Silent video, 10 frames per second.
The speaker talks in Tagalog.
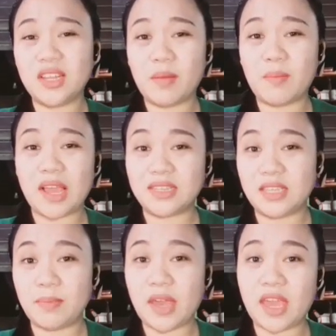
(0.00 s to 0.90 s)
Gusto lang
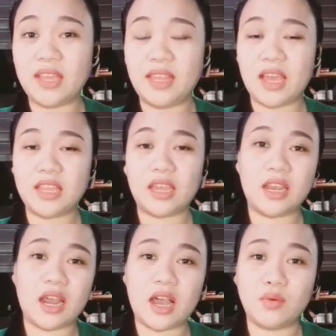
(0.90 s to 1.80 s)
niyang mag-isip kaya
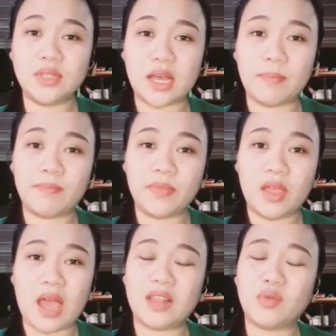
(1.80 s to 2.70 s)
hindi kanya
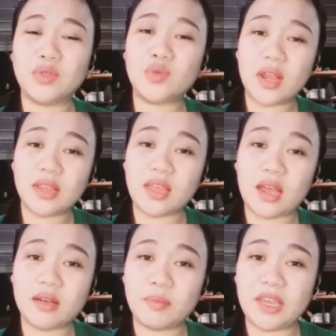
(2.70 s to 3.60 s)
kinakausap at
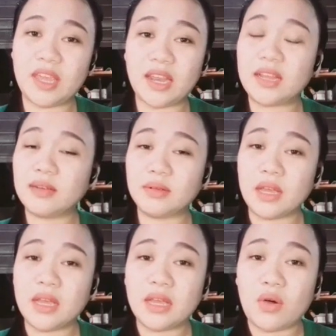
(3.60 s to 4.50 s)
gusto lang niyang
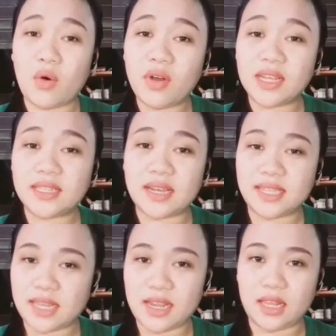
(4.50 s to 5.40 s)
bigyan ng
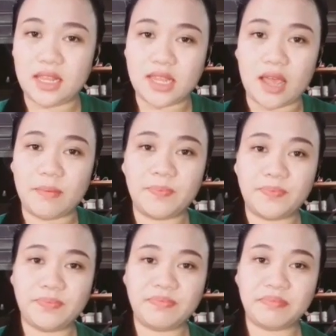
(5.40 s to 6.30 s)
oras ang sarili
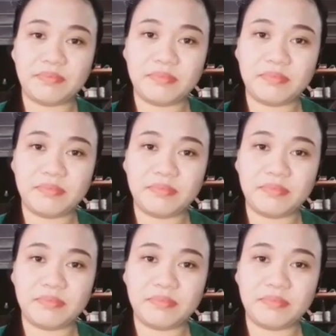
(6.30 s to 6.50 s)
niya.